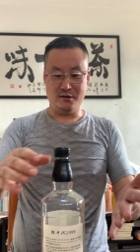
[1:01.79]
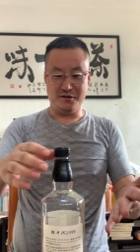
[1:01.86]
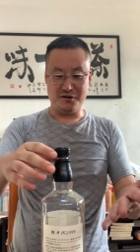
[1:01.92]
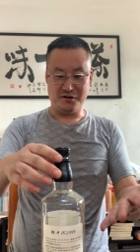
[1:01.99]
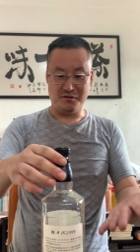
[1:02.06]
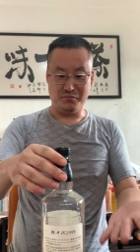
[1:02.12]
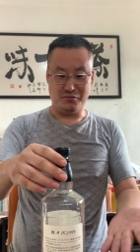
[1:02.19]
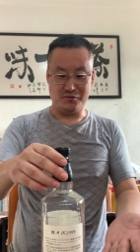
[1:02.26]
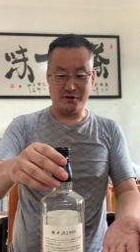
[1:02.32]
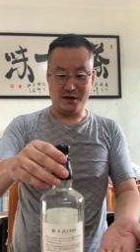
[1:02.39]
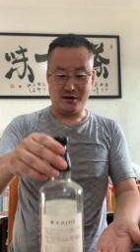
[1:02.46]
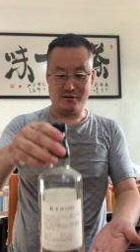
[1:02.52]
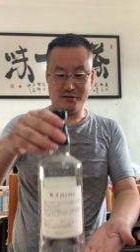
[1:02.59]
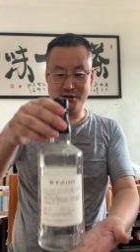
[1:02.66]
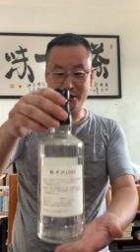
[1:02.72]
你可能不知
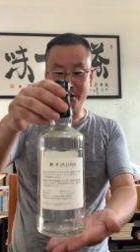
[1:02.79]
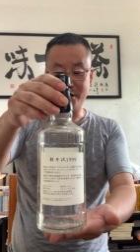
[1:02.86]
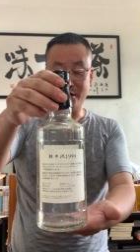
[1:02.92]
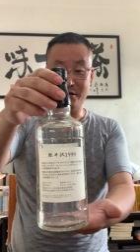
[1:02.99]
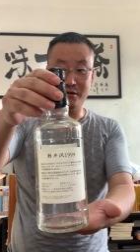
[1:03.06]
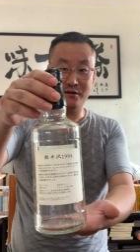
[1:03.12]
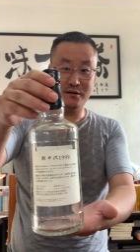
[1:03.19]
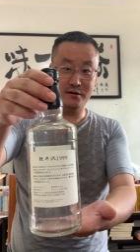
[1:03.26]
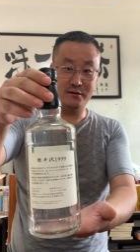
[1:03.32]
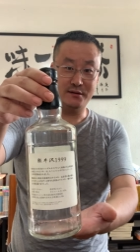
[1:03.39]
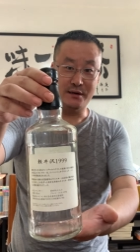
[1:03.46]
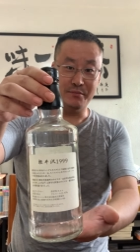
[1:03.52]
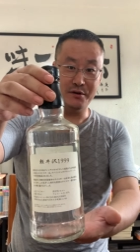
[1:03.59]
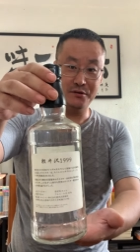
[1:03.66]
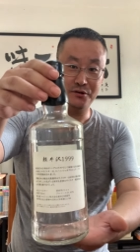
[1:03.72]
道这个，呃，
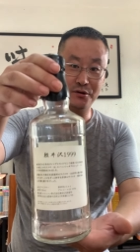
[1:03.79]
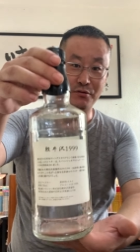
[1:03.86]
咱们这